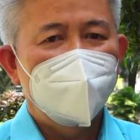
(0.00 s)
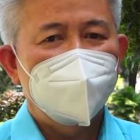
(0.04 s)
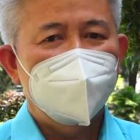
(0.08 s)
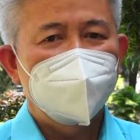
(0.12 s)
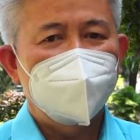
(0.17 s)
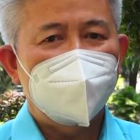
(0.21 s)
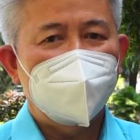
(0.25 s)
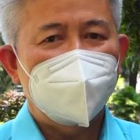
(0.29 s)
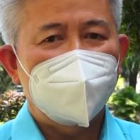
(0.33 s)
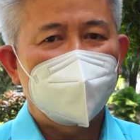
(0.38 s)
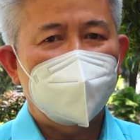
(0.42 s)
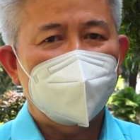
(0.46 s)

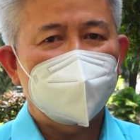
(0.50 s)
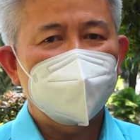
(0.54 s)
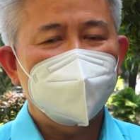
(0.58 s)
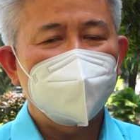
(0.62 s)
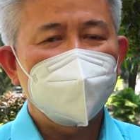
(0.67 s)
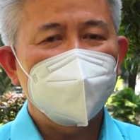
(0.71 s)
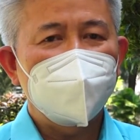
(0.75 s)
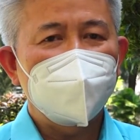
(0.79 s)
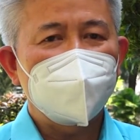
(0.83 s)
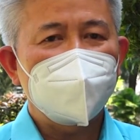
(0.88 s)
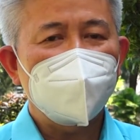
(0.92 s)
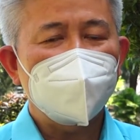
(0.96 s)
Và
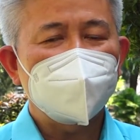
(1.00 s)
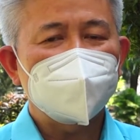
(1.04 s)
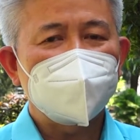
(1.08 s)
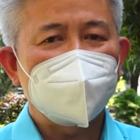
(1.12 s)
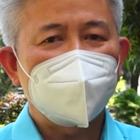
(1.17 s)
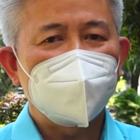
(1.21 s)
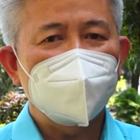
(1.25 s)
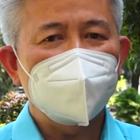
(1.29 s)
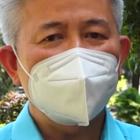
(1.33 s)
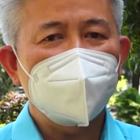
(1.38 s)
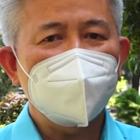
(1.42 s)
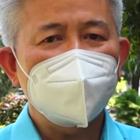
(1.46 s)
vấn đề quan
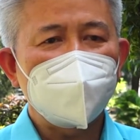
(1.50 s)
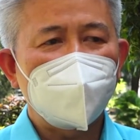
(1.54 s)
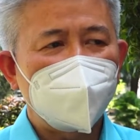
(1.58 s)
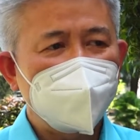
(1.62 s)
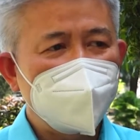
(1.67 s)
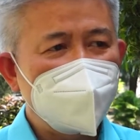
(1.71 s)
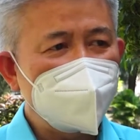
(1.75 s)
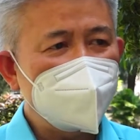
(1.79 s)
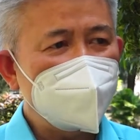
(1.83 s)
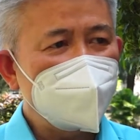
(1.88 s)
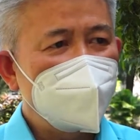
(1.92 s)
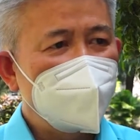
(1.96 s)
trọng cốt lõi
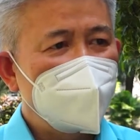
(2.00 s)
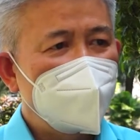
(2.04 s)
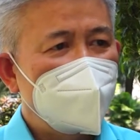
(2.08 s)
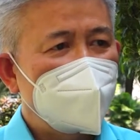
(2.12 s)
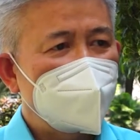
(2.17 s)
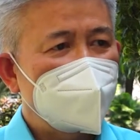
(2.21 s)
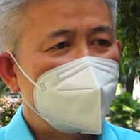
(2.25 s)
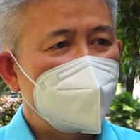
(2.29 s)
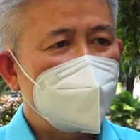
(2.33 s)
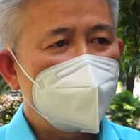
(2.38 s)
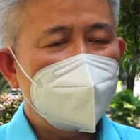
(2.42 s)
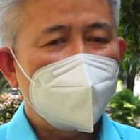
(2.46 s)
nhất
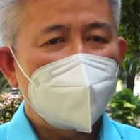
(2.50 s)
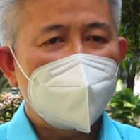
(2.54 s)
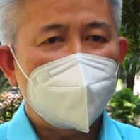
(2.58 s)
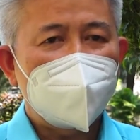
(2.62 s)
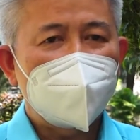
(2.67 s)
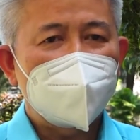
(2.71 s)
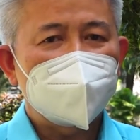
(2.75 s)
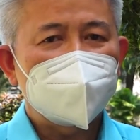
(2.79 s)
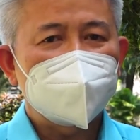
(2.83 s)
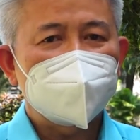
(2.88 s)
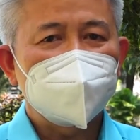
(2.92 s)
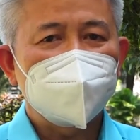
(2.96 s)
đó
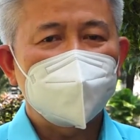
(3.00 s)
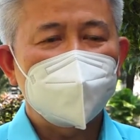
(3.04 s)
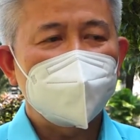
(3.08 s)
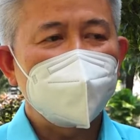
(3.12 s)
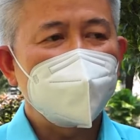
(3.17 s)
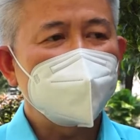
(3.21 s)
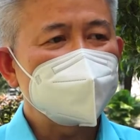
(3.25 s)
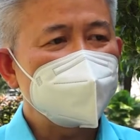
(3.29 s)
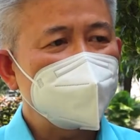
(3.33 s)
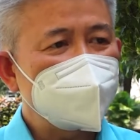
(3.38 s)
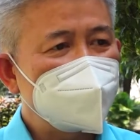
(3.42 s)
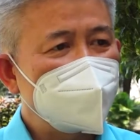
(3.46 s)
là trong thời
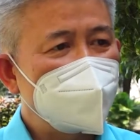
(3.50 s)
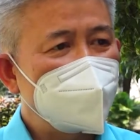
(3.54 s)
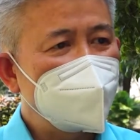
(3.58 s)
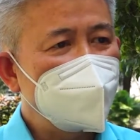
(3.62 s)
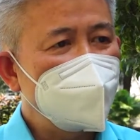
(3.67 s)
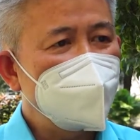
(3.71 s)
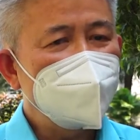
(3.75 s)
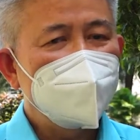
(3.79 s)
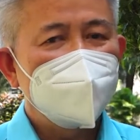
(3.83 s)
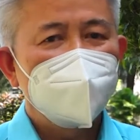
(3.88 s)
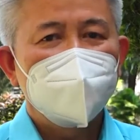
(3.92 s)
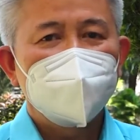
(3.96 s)
gian sắp
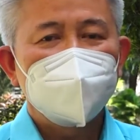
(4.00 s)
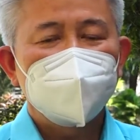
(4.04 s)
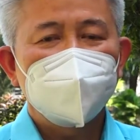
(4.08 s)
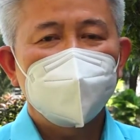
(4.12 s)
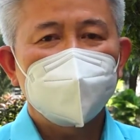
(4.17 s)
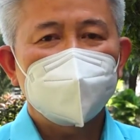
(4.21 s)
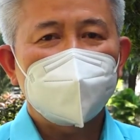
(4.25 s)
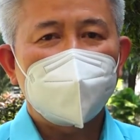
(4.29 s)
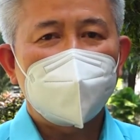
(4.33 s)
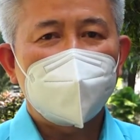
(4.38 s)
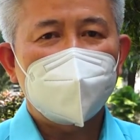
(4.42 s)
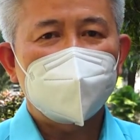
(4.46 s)
tới,
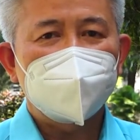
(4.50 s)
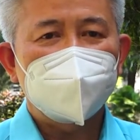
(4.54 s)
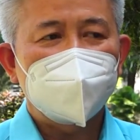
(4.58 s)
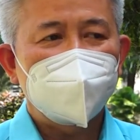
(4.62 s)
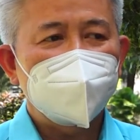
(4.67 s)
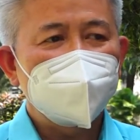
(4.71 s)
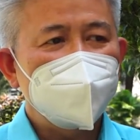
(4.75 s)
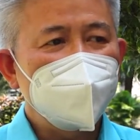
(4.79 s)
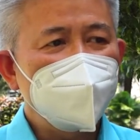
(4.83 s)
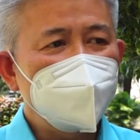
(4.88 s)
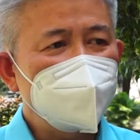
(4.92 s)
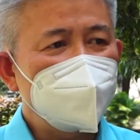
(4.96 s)
chúng ta
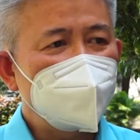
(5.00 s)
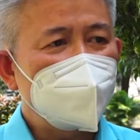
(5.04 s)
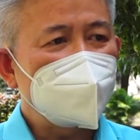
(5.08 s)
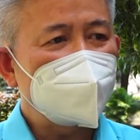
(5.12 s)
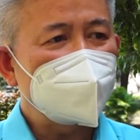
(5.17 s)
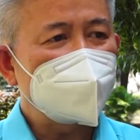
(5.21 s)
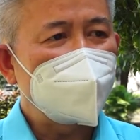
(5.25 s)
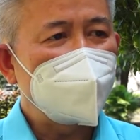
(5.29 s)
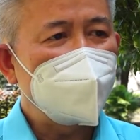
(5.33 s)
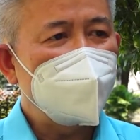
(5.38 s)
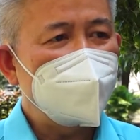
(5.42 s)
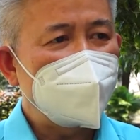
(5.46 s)
phải tiếp tục
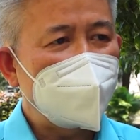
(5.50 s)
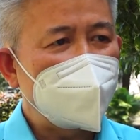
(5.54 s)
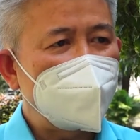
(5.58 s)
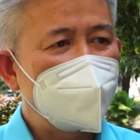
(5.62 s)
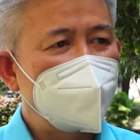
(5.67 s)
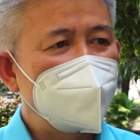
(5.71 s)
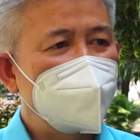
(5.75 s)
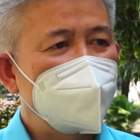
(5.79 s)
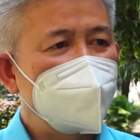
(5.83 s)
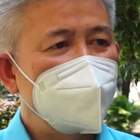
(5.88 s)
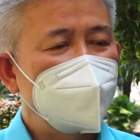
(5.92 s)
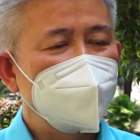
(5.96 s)
đẩy
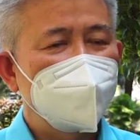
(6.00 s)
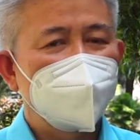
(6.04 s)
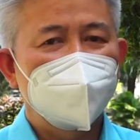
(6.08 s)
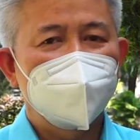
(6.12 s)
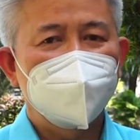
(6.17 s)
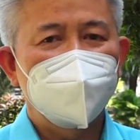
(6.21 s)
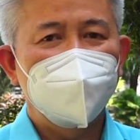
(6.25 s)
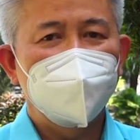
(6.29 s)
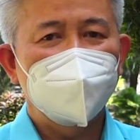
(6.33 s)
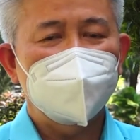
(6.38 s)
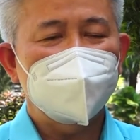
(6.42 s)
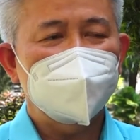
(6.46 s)
mạnh
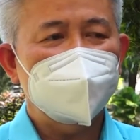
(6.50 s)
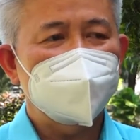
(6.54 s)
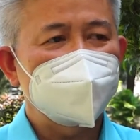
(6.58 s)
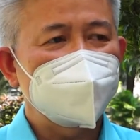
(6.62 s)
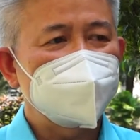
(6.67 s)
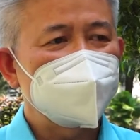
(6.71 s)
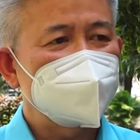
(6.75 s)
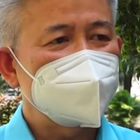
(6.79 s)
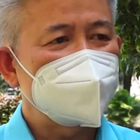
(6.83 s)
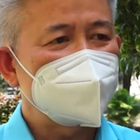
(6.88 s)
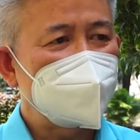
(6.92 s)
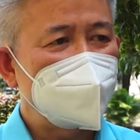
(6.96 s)
việc
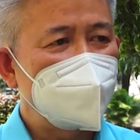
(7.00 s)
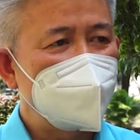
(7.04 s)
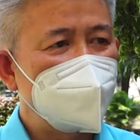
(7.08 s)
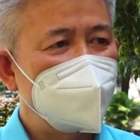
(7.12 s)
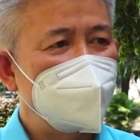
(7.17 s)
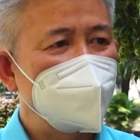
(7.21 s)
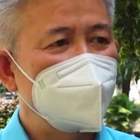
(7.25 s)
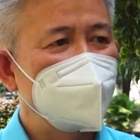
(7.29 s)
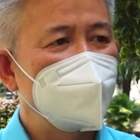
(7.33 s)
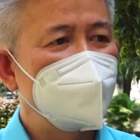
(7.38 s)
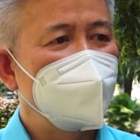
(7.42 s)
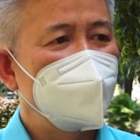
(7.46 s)
xây
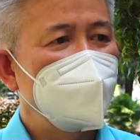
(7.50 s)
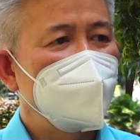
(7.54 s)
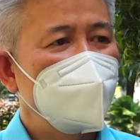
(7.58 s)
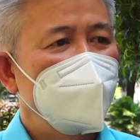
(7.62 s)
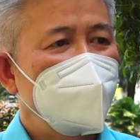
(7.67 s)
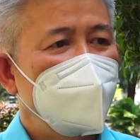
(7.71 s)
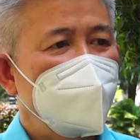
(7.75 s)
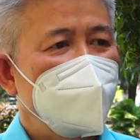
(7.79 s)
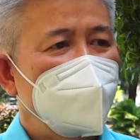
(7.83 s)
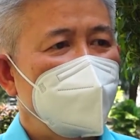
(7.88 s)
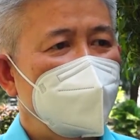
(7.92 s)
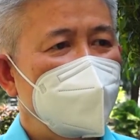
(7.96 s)
dựng
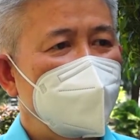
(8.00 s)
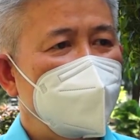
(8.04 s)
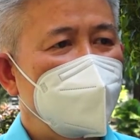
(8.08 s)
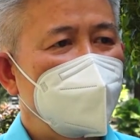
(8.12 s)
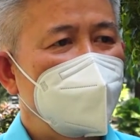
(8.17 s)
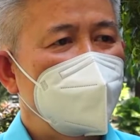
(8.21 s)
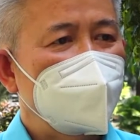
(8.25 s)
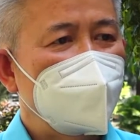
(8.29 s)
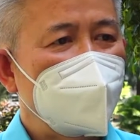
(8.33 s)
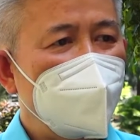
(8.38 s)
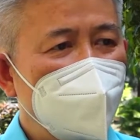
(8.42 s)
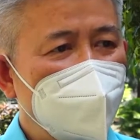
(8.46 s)

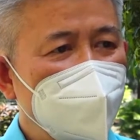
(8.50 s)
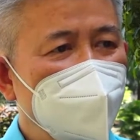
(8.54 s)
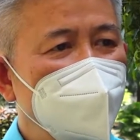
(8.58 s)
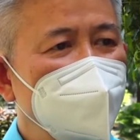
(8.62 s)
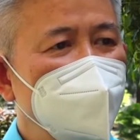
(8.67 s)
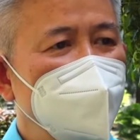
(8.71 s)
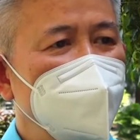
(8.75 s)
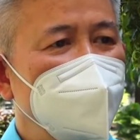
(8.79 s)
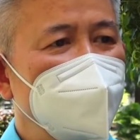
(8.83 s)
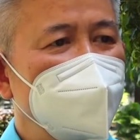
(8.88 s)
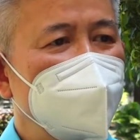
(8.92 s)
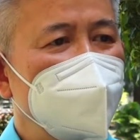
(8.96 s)
con
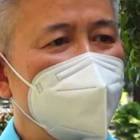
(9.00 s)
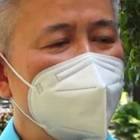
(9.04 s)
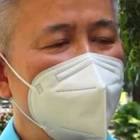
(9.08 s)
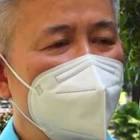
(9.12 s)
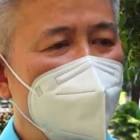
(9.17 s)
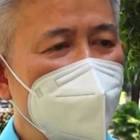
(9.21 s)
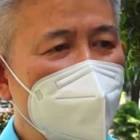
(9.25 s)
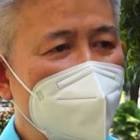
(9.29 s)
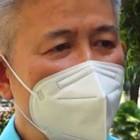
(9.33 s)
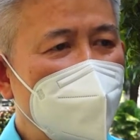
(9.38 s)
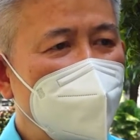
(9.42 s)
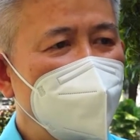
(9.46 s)
người
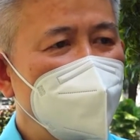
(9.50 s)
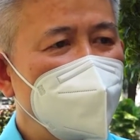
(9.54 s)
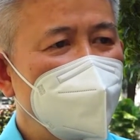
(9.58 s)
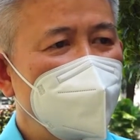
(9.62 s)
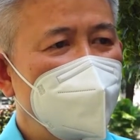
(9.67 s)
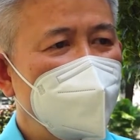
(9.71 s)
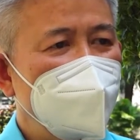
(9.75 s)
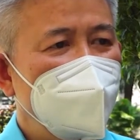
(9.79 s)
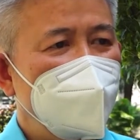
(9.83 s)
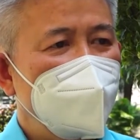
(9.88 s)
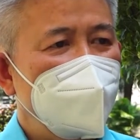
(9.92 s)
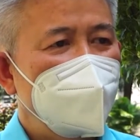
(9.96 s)
Đồng Nai
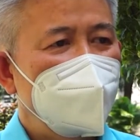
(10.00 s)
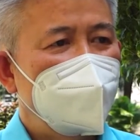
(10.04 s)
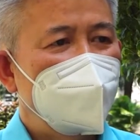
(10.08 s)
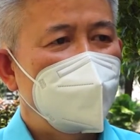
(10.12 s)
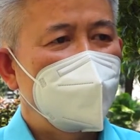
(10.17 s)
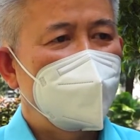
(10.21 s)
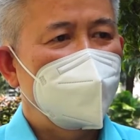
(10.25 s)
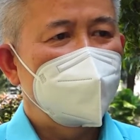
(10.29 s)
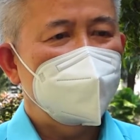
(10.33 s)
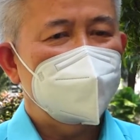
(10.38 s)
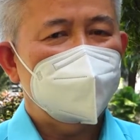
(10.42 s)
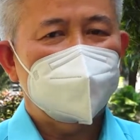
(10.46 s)

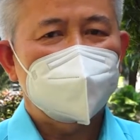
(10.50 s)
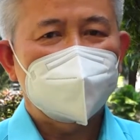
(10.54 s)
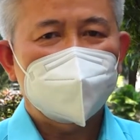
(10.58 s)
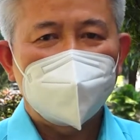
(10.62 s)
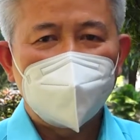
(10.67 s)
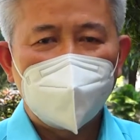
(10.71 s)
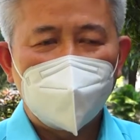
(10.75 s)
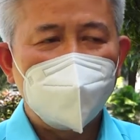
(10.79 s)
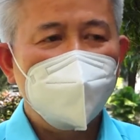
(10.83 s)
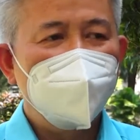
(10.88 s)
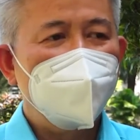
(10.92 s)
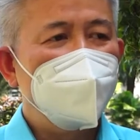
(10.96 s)

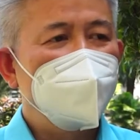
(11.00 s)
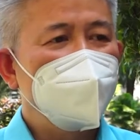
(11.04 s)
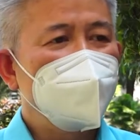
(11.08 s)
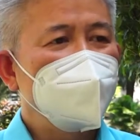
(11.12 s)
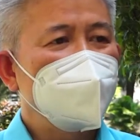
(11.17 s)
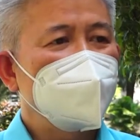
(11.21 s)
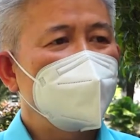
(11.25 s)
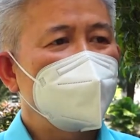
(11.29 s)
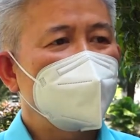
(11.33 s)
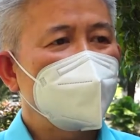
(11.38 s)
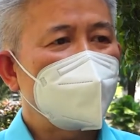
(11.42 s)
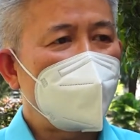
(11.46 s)
đổi
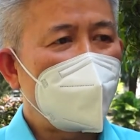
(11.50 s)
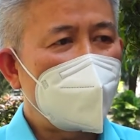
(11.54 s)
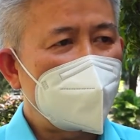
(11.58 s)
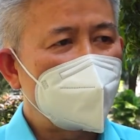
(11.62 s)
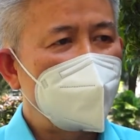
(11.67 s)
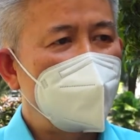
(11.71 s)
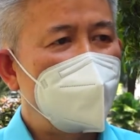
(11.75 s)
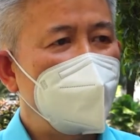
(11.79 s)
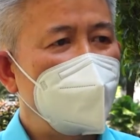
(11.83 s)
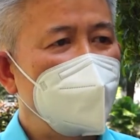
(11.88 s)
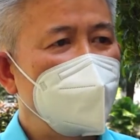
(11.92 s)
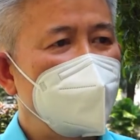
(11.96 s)
mới
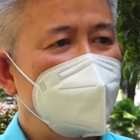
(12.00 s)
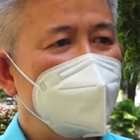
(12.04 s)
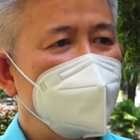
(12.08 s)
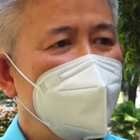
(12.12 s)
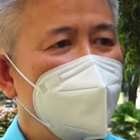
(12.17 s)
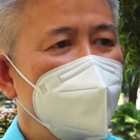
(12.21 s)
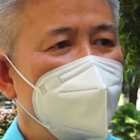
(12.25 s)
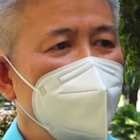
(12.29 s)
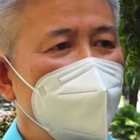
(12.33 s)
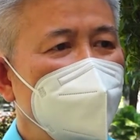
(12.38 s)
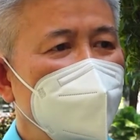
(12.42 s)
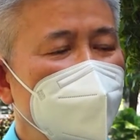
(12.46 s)
toàn diện
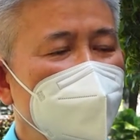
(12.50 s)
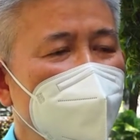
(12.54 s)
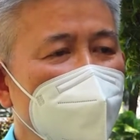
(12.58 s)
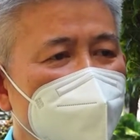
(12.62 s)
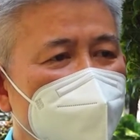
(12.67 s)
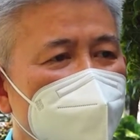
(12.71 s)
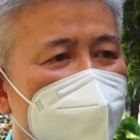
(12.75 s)
để đáp